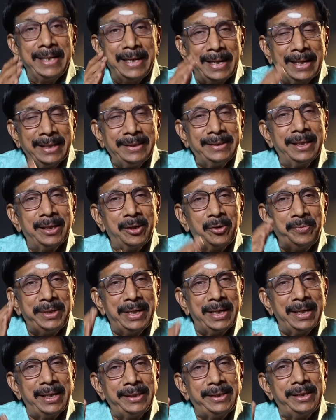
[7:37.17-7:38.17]
இளைஞர்களும்
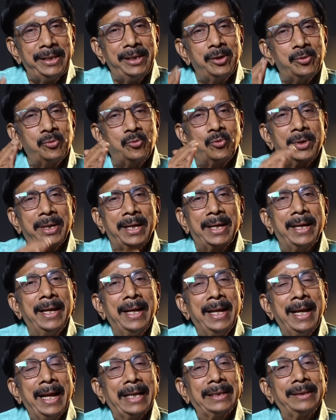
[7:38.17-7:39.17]
இளைஞர்களும் கூட
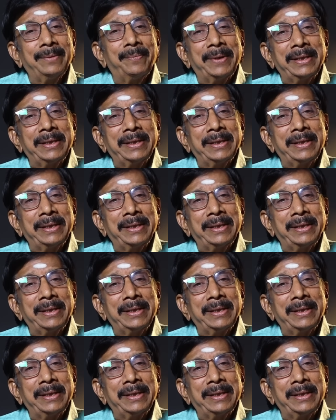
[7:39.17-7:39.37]
அந்த